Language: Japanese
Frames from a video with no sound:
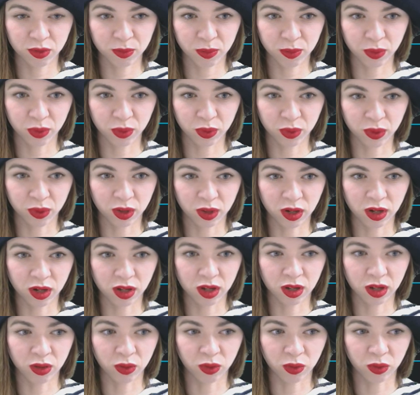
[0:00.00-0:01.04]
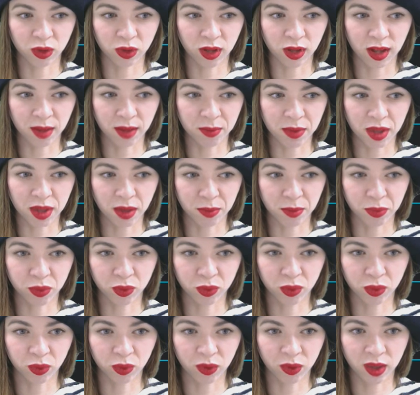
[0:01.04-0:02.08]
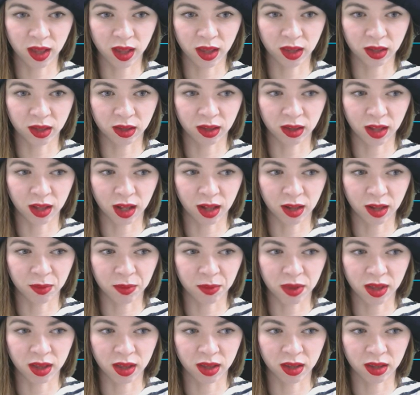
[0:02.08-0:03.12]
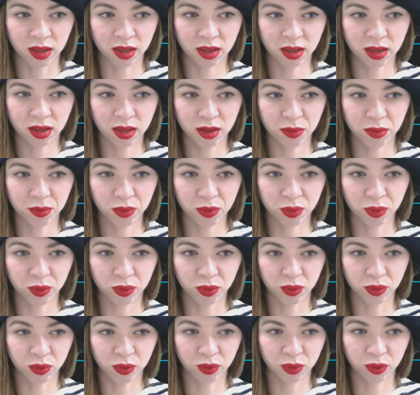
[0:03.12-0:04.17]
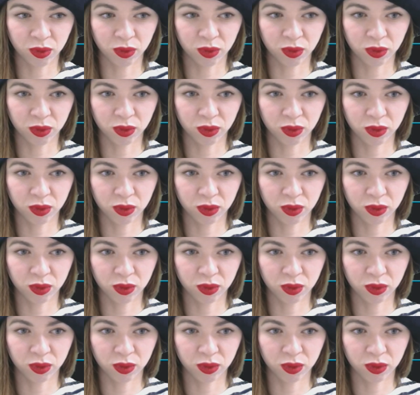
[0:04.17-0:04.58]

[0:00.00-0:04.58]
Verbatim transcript: ポンドカナディアンドルダメポンド円ダメポンド